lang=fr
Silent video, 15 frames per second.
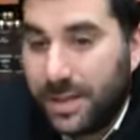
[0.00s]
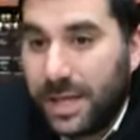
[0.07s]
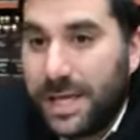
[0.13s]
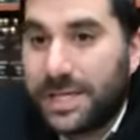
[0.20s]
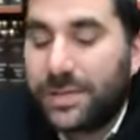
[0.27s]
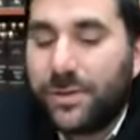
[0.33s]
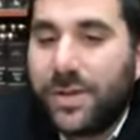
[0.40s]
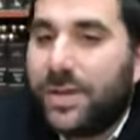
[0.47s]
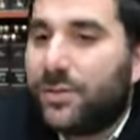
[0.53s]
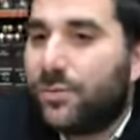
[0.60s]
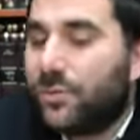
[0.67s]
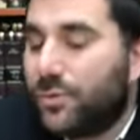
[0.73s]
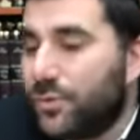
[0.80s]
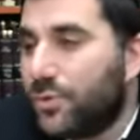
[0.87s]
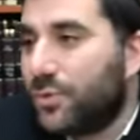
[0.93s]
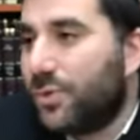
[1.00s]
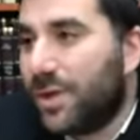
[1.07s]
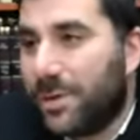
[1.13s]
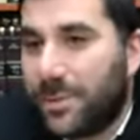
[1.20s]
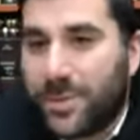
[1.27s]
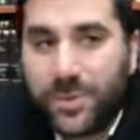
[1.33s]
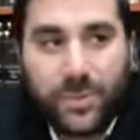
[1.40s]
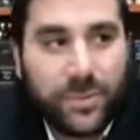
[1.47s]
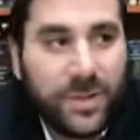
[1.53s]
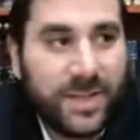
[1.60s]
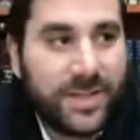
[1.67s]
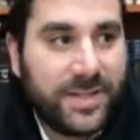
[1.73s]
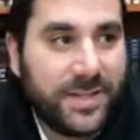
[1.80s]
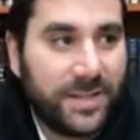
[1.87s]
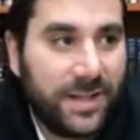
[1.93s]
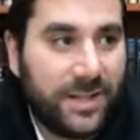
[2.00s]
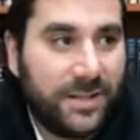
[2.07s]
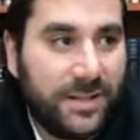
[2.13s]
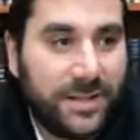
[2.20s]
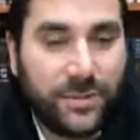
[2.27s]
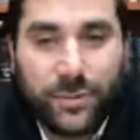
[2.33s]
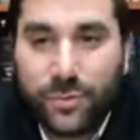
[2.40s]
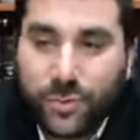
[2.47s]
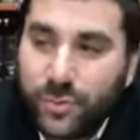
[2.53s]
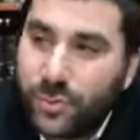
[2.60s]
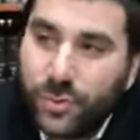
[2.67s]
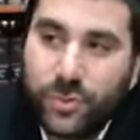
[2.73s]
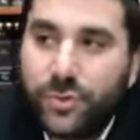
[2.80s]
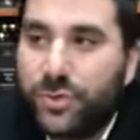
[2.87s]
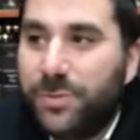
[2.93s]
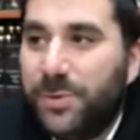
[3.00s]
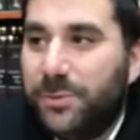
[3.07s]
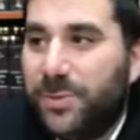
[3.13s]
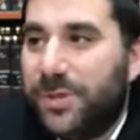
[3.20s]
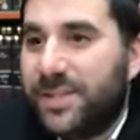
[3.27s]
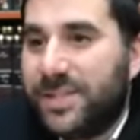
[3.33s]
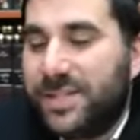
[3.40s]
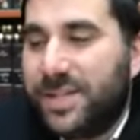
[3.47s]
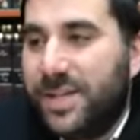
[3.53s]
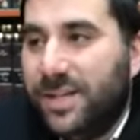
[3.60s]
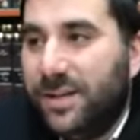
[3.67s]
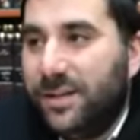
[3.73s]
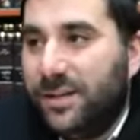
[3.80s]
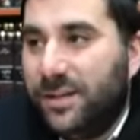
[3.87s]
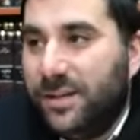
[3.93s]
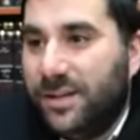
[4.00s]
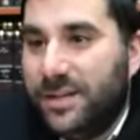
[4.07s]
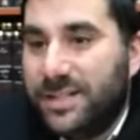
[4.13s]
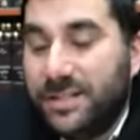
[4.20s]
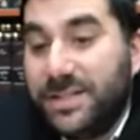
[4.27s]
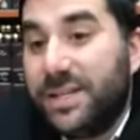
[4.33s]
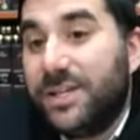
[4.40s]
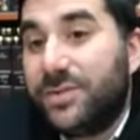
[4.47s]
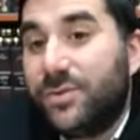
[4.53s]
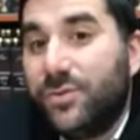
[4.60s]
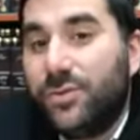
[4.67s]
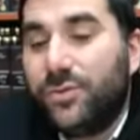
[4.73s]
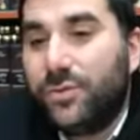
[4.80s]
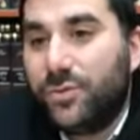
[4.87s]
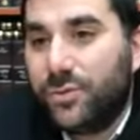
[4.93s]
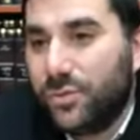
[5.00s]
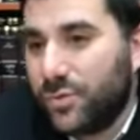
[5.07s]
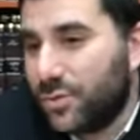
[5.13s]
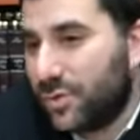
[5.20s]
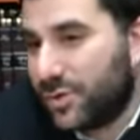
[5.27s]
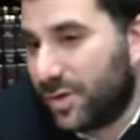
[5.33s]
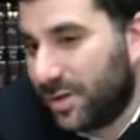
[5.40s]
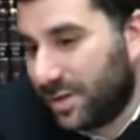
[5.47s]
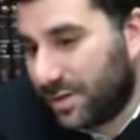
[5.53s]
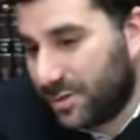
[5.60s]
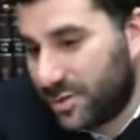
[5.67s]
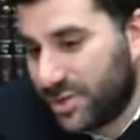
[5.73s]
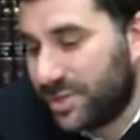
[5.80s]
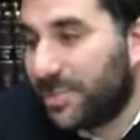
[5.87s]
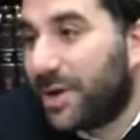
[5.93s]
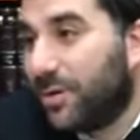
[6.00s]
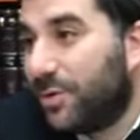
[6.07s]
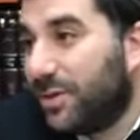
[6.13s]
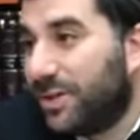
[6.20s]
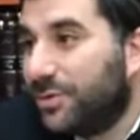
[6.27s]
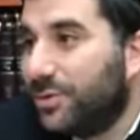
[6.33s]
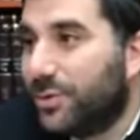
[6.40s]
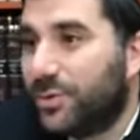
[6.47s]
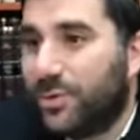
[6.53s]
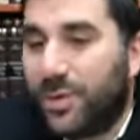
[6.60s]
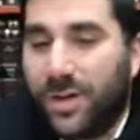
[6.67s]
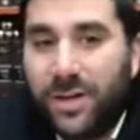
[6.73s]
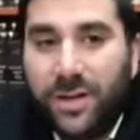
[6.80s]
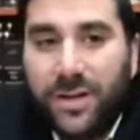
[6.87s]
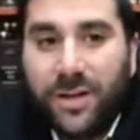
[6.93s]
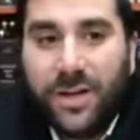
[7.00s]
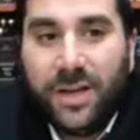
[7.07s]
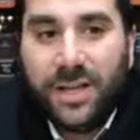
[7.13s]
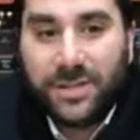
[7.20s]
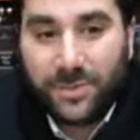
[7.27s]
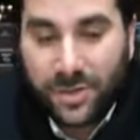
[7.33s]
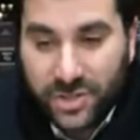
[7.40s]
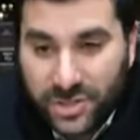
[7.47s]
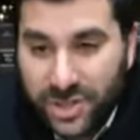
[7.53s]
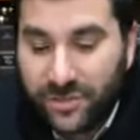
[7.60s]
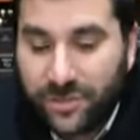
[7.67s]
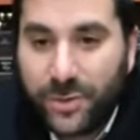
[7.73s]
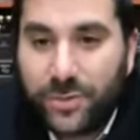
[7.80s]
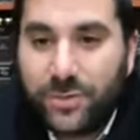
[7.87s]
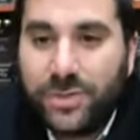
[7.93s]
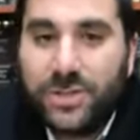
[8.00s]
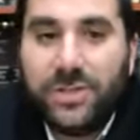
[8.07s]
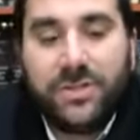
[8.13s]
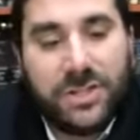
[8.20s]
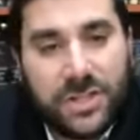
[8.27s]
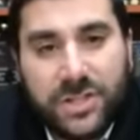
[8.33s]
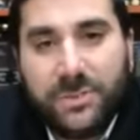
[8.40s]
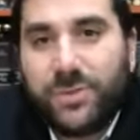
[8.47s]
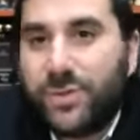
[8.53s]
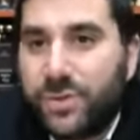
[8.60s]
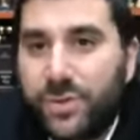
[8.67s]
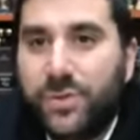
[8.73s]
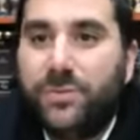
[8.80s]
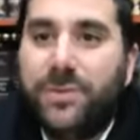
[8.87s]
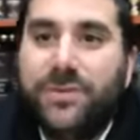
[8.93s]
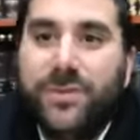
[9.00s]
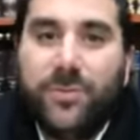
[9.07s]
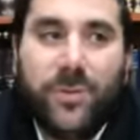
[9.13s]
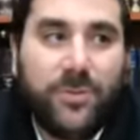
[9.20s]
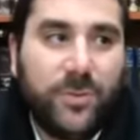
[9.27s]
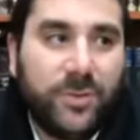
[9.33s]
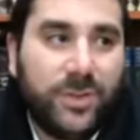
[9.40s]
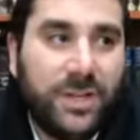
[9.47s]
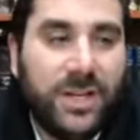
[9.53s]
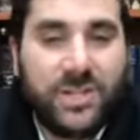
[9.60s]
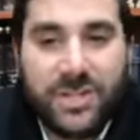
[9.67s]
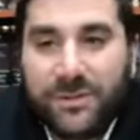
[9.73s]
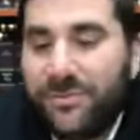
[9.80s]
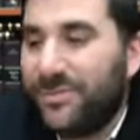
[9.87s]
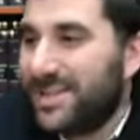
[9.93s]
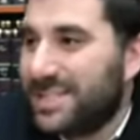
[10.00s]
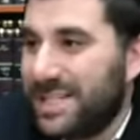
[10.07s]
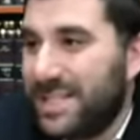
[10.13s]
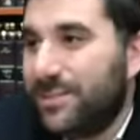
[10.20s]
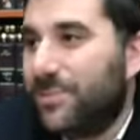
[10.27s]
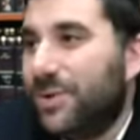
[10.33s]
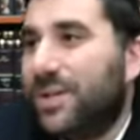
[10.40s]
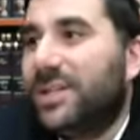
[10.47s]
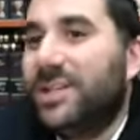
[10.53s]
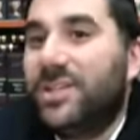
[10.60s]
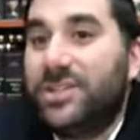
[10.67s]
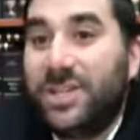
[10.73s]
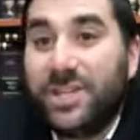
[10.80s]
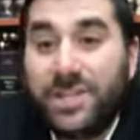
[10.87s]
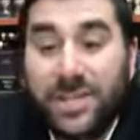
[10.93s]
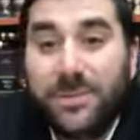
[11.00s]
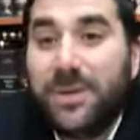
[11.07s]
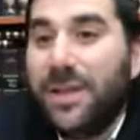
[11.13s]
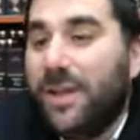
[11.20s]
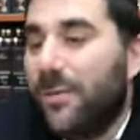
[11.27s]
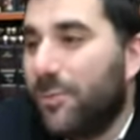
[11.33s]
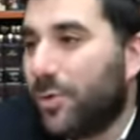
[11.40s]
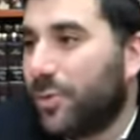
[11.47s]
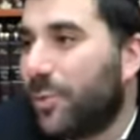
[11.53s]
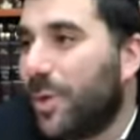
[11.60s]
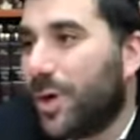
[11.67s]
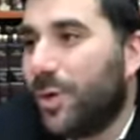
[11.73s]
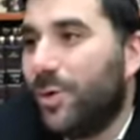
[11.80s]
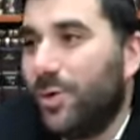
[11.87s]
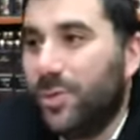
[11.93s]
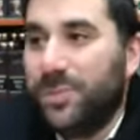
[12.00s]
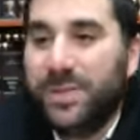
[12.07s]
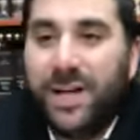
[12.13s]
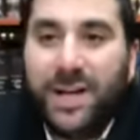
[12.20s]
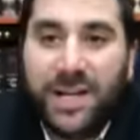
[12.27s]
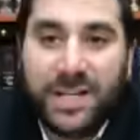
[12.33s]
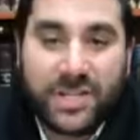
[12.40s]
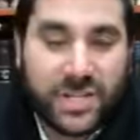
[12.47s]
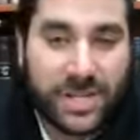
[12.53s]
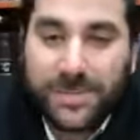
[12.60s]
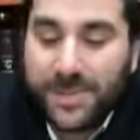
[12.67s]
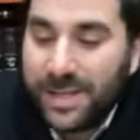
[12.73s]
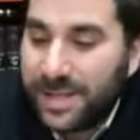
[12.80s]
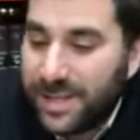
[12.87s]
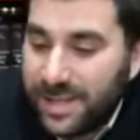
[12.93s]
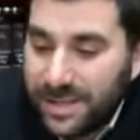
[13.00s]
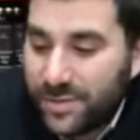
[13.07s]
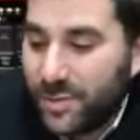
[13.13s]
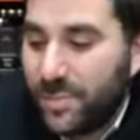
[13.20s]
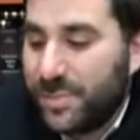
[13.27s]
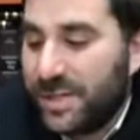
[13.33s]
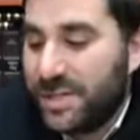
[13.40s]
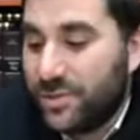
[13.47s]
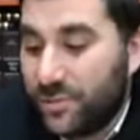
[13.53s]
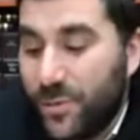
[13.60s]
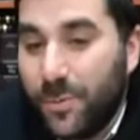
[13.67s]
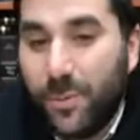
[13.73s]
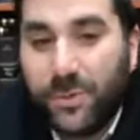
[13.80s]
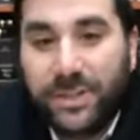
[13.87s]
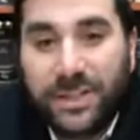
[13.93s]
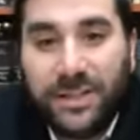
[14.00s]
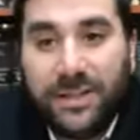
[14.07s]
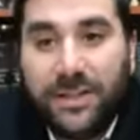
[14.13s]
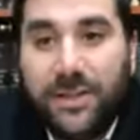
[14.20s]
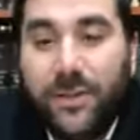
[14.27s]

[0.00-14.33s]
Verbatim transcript: est-ce qu'il y a toujours la mention de Eretz Est-ce que toujours tu demandes pour être Israël C'est-à-dire, est-ce que toujours dans le schéma colléno que tu as, est-ce qu'à chaque fois tu dis Hachem, je t'en supplie, fais-moi monter Hachem, facilite-moi la tâche. Hachem, montre-moi que le bien. Hachem, s'il te plaît, je veux monter.